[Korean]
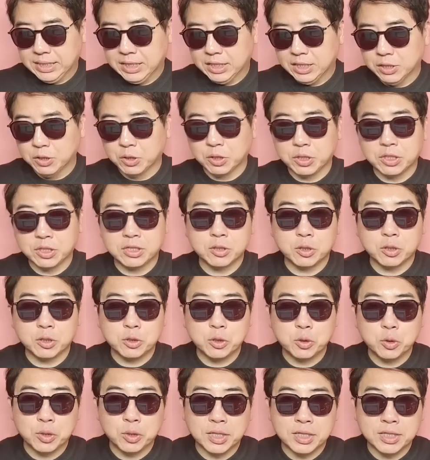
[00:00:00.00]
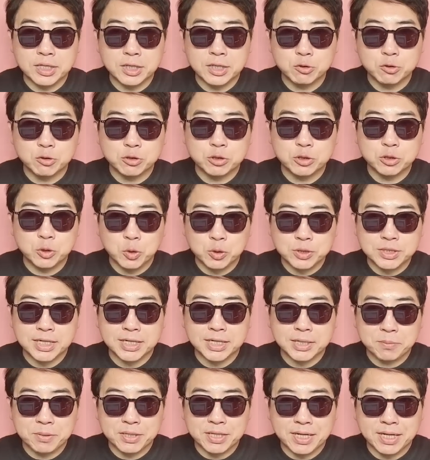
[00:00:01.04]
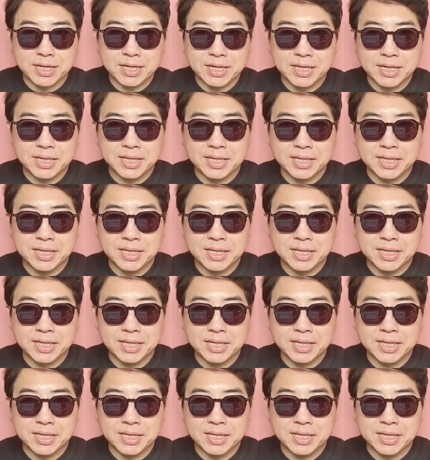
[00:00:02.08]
여기는 런던 고라니의 뉴스 농장입니다.